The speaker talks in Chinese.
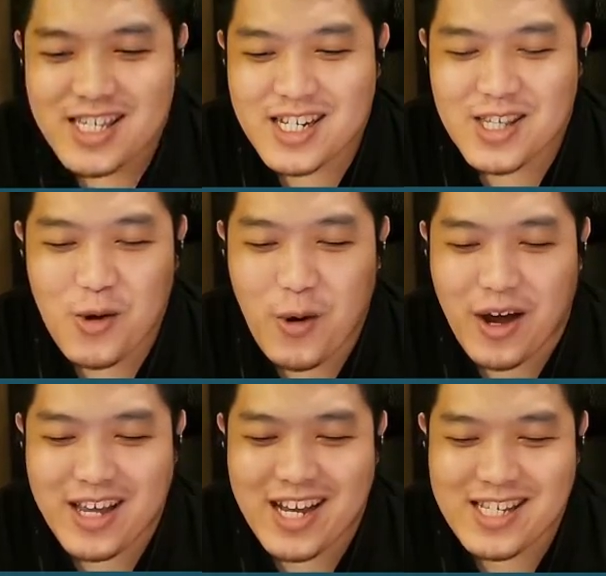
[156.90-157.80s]
这个动
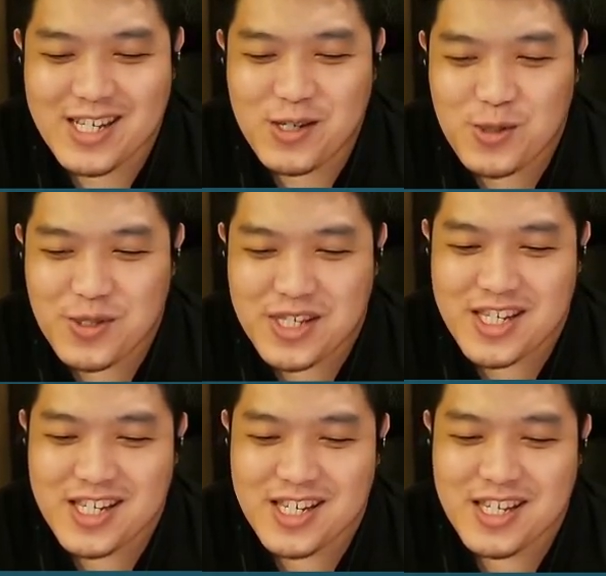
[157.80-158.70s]
画应该是取
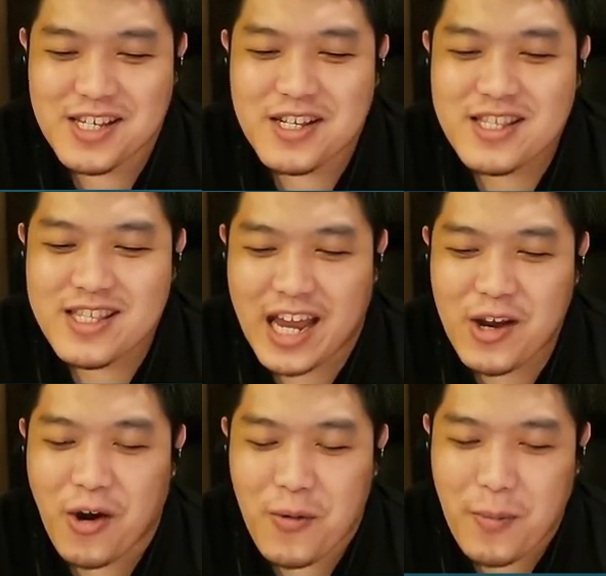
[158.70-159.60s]
自哪一
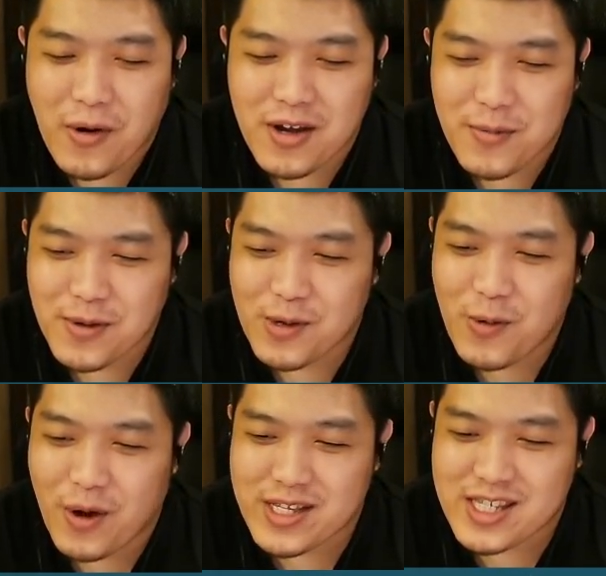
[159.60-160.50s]
款宝可梦
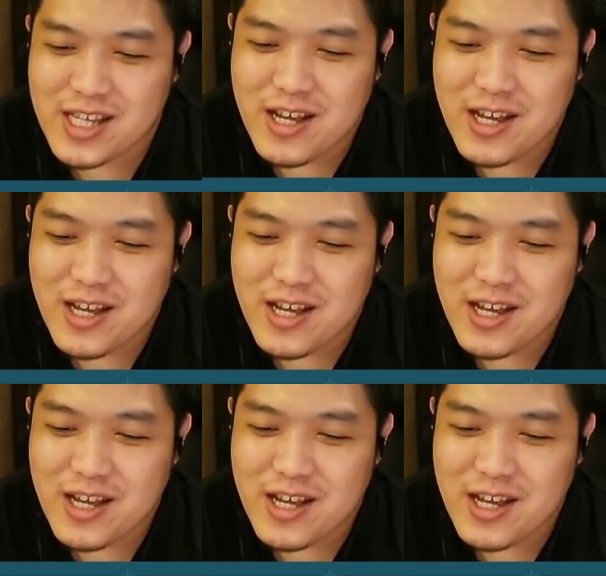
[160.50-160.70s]
动画？